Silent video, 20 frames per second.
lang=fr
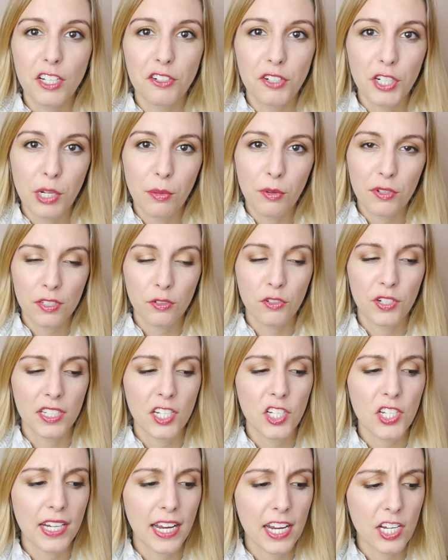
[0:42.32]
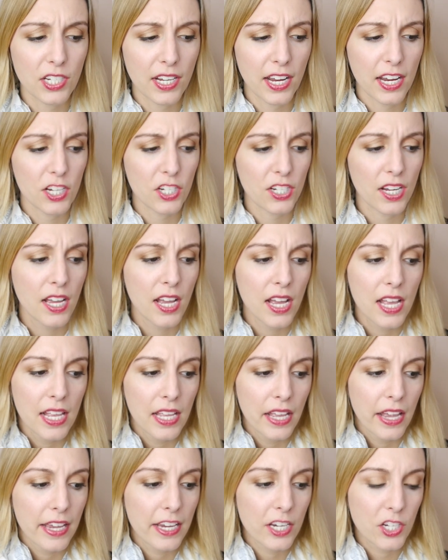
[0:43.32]
j'ai commencé, donc j'étais chez Cash Cash
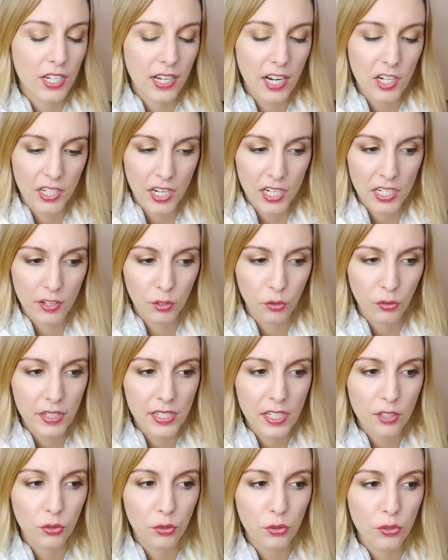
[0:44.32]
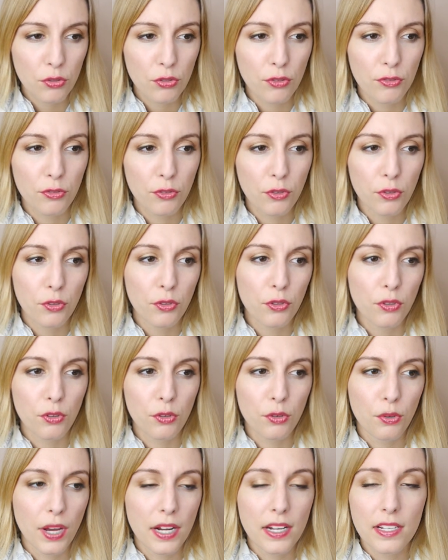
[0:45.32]
et chez Cash Cash j'avais trouvé des trucs sauf que
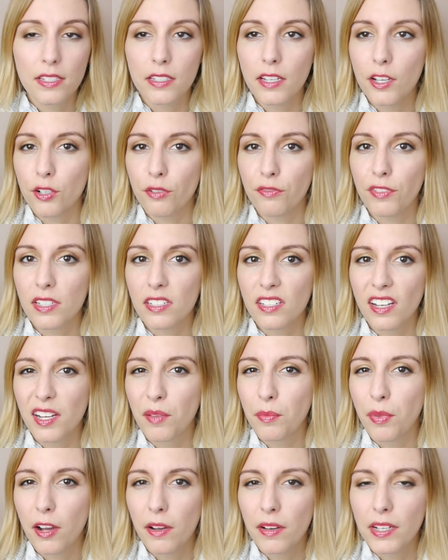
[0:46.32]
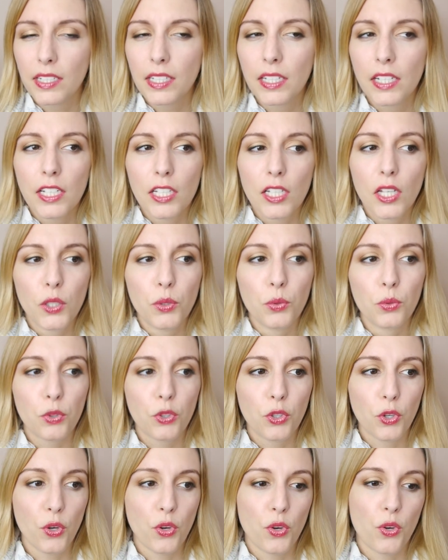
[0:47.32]
euh, à l'essayage en fait ça allait pas.
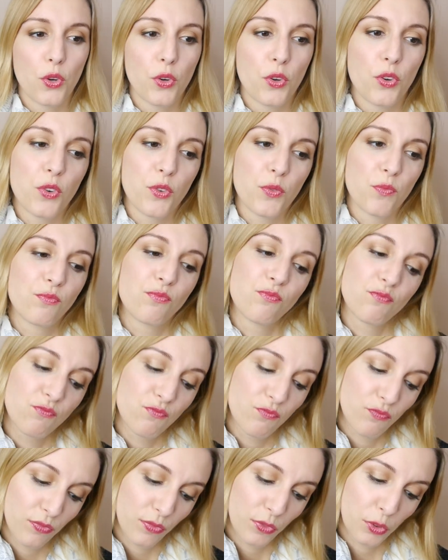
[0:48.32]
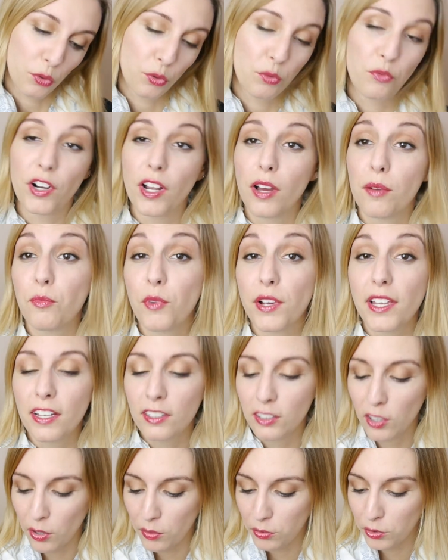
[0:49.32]
Donc, euh, donc voilà,
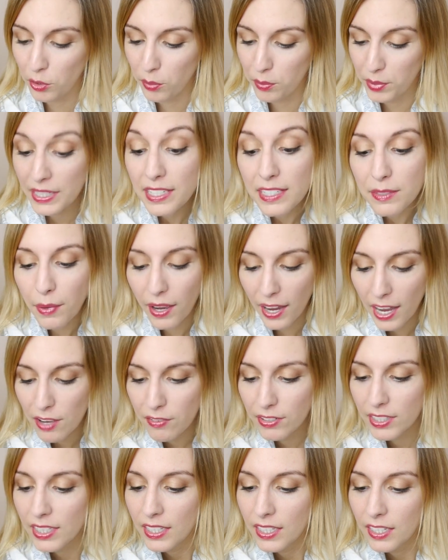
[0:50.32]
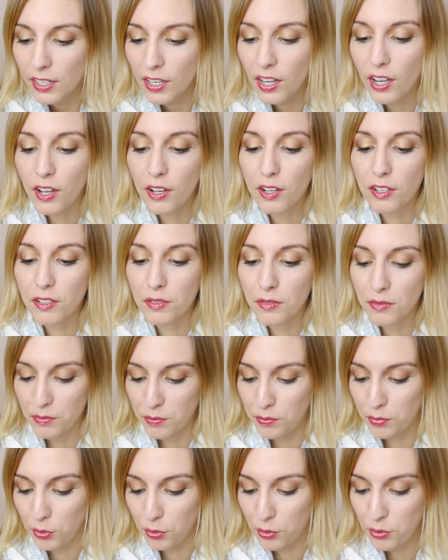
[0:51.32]
moyen, tant, pis, c'est pas grave.
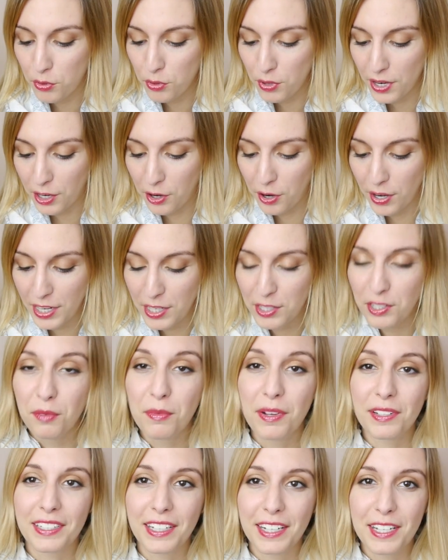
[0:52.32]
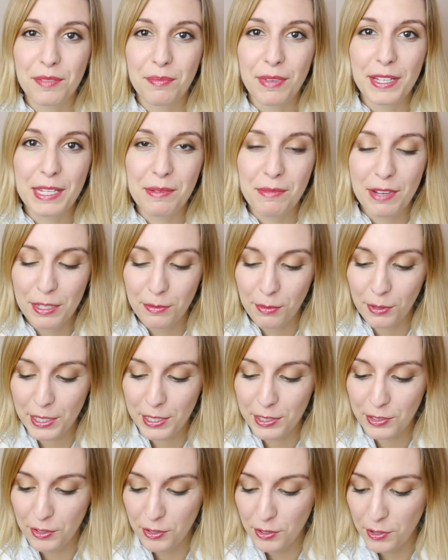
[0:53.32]
pour le coup la collection m'intéresse pas des masses pour
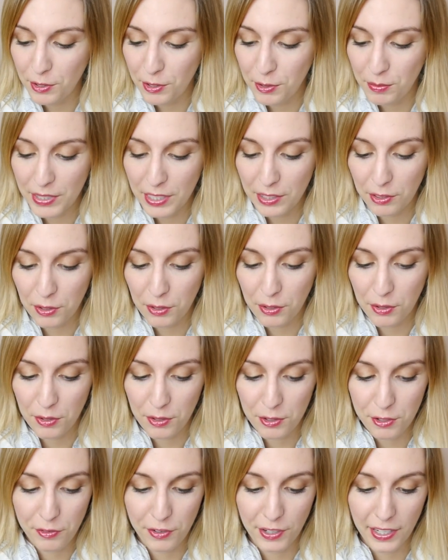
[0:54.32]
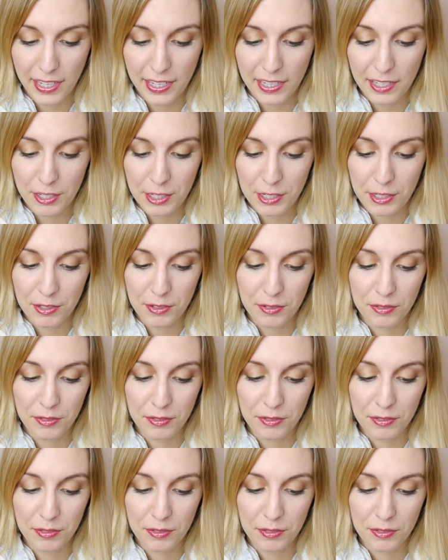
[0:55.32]
l'instant, peut-être que je verrai